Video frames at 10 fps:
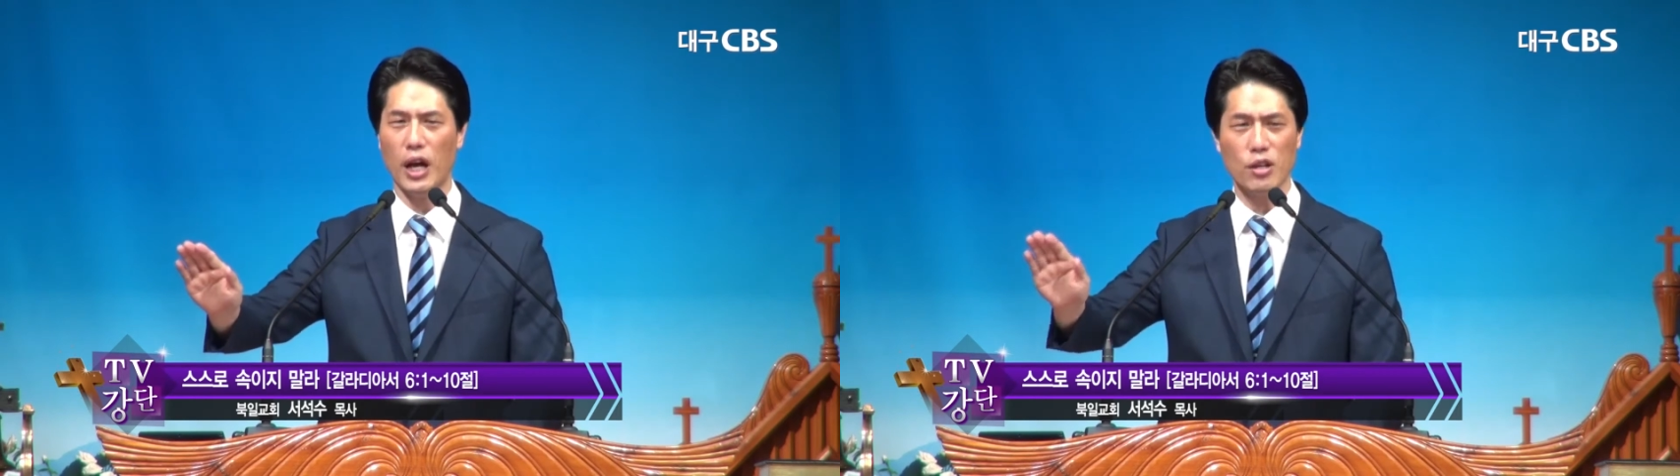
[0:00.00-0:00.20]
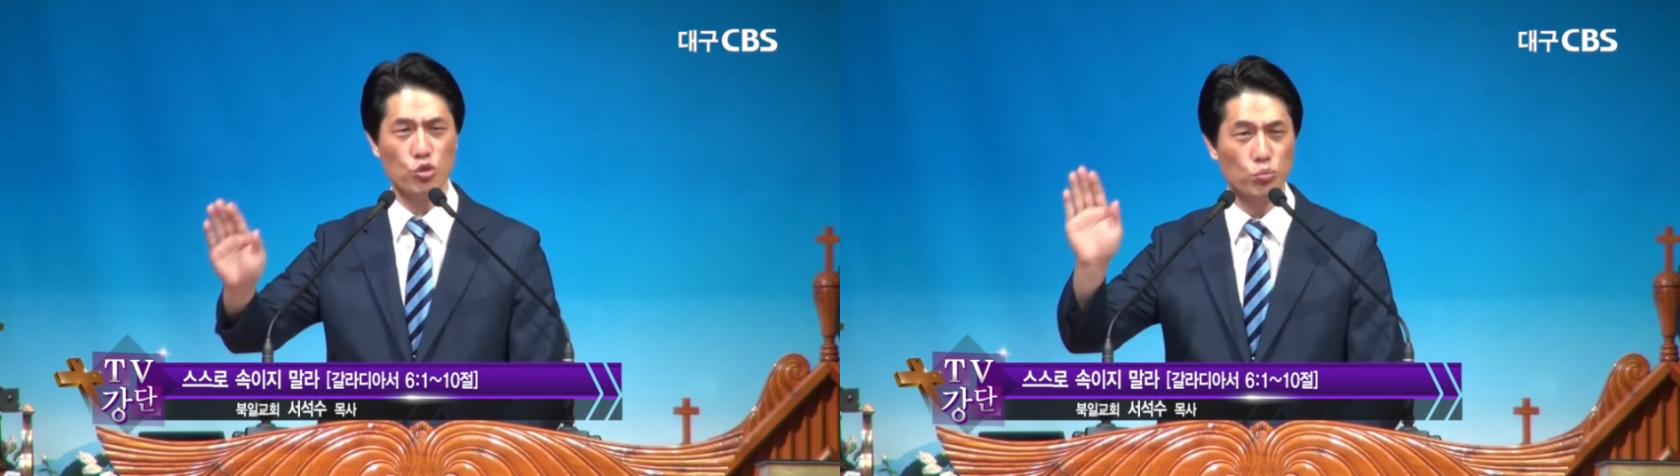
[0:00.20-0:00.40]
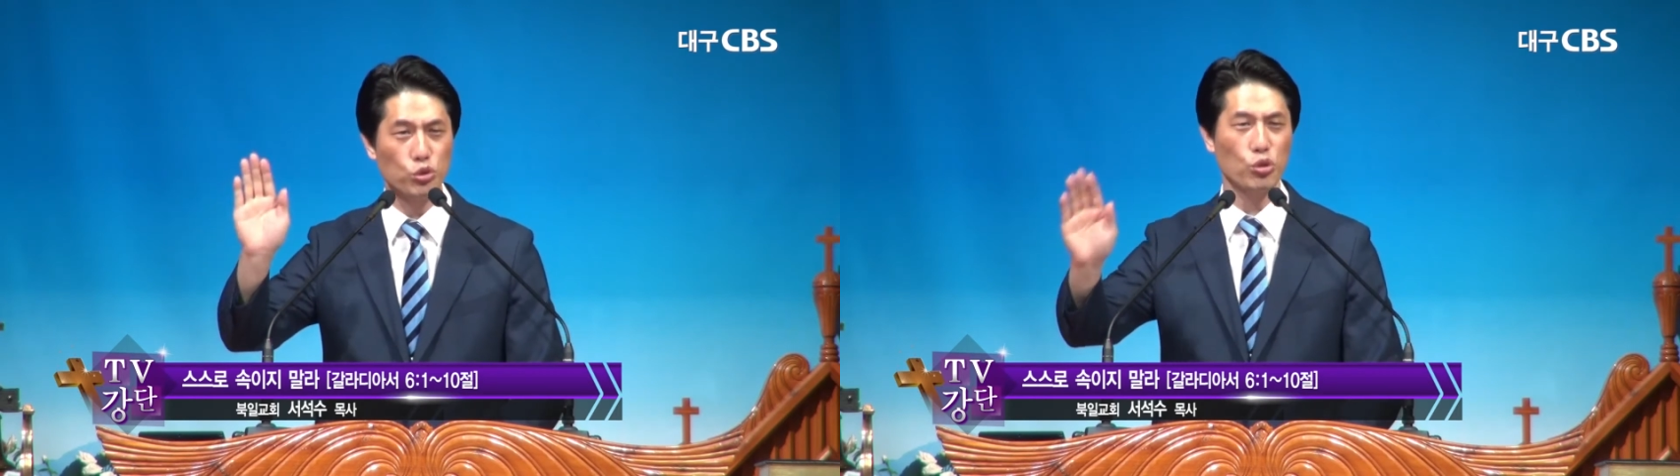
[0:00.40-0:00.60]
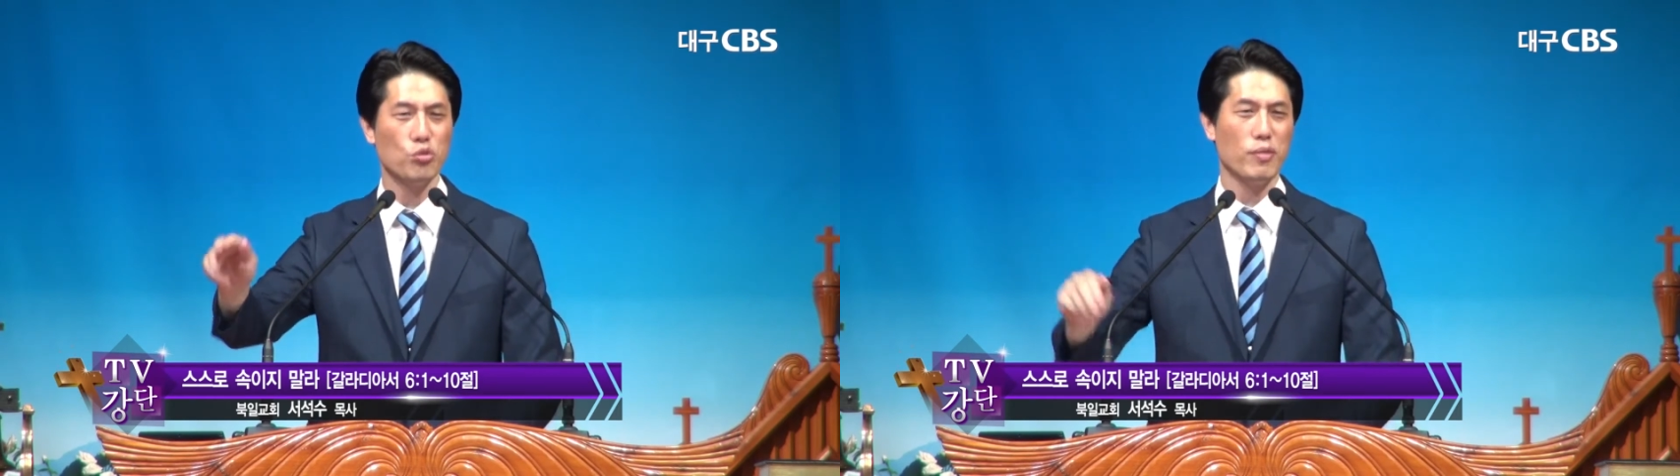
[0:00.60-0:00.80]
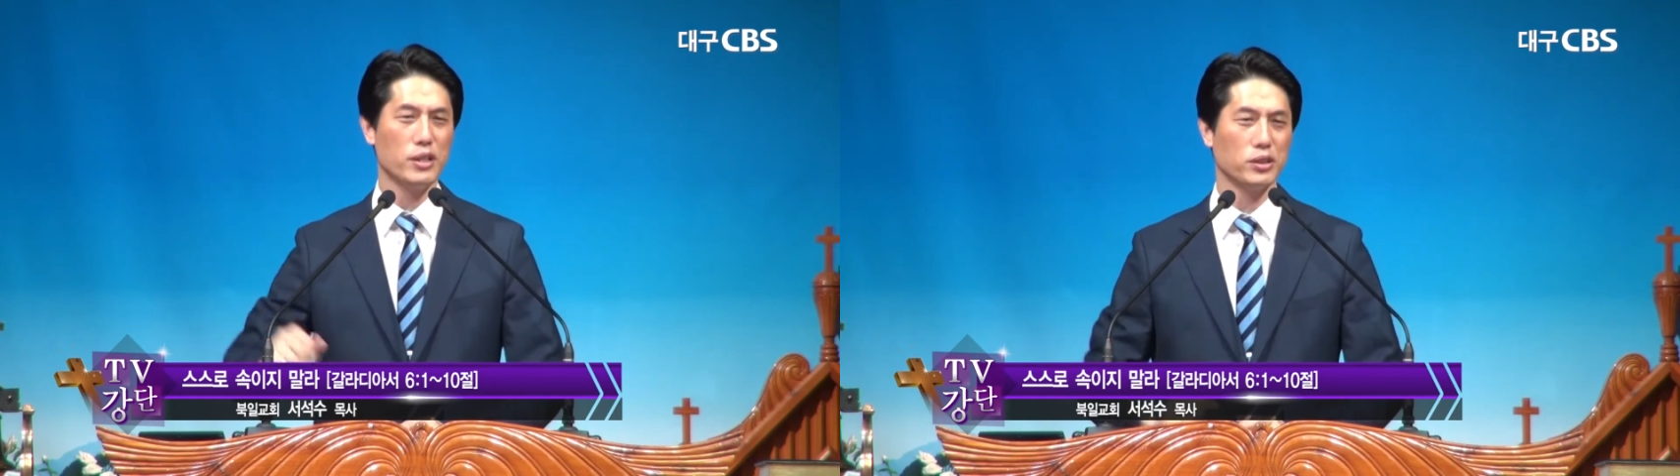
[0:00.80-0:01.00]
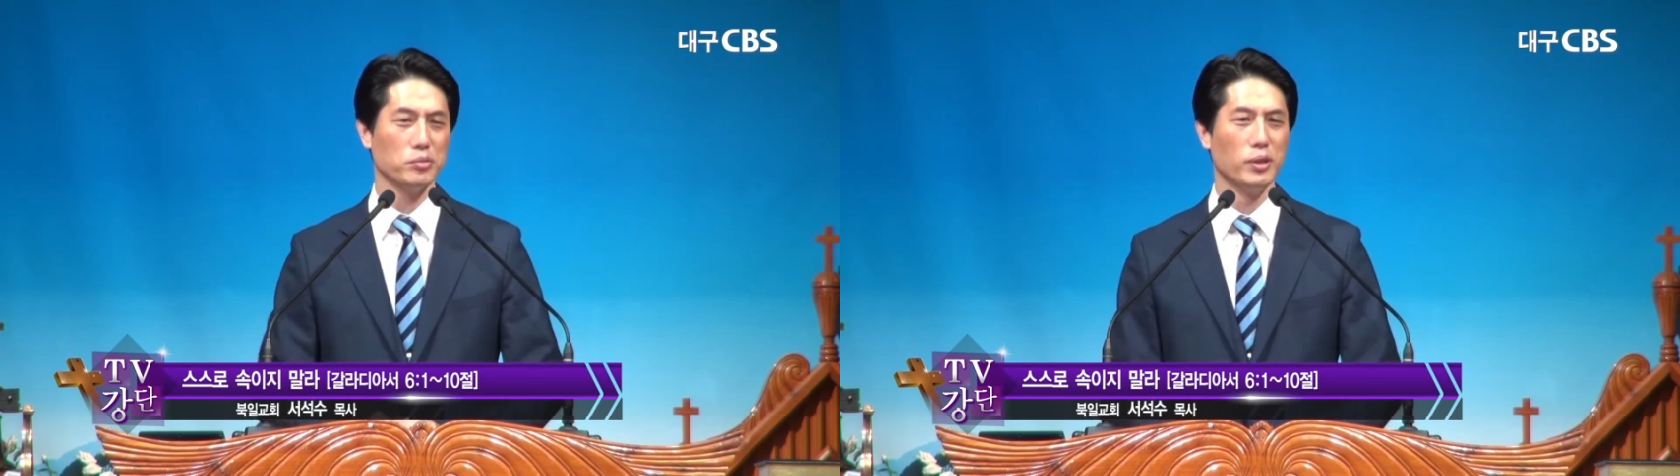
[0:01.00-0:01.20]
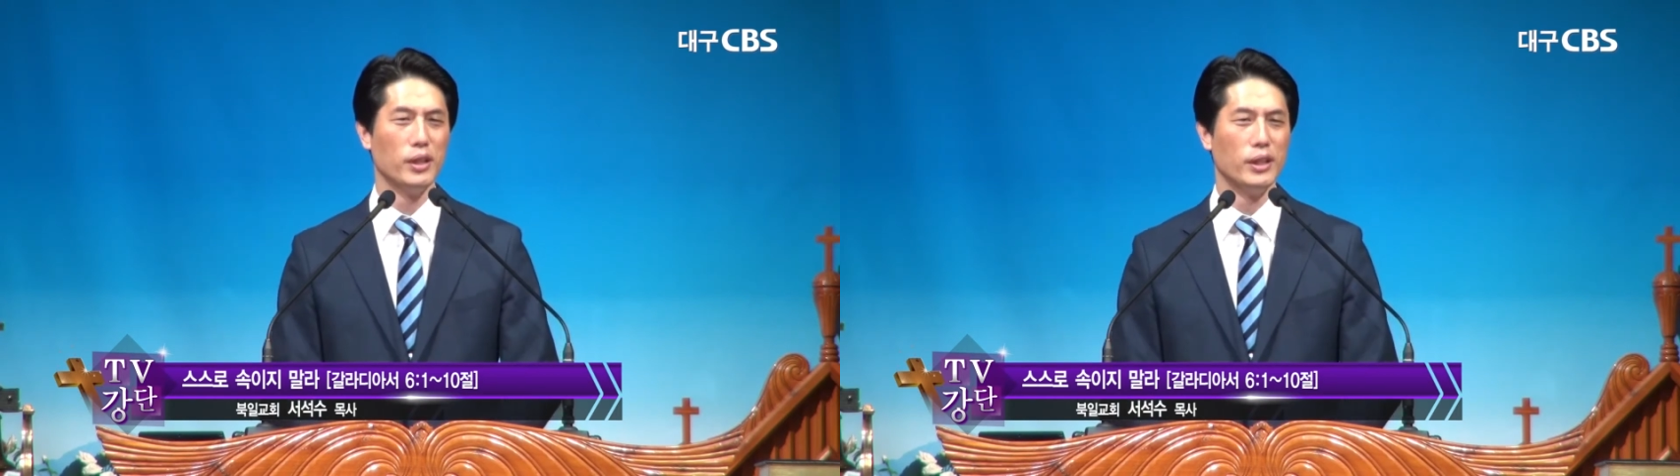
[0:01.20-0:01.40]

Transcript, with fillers: 아주 무서운 말씀,